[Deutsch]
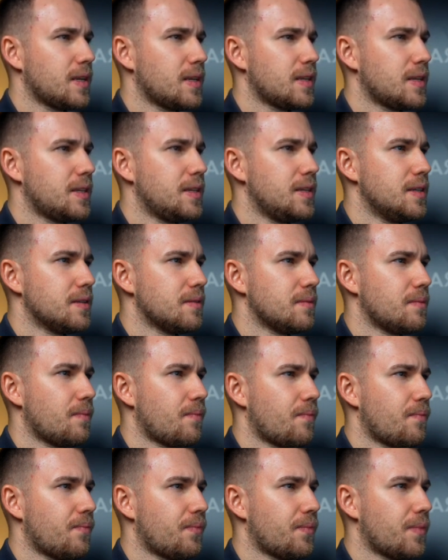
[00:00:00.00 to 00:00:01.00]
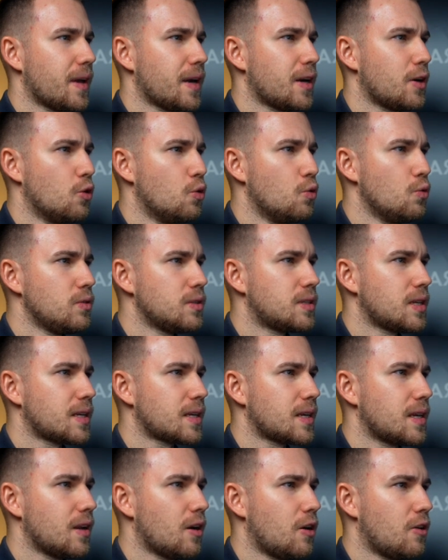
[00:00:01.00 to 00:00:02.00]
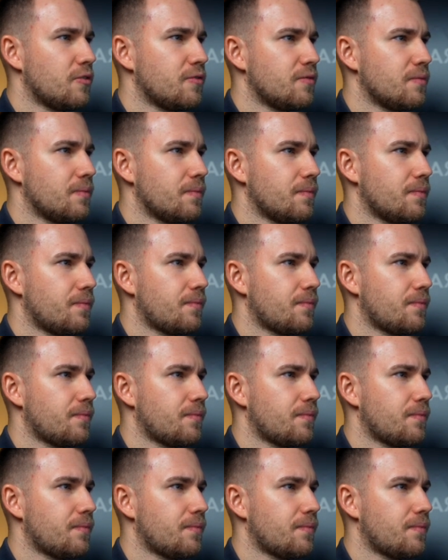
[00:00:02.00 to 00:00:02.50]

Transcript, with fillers: hier nach unten gelaufen,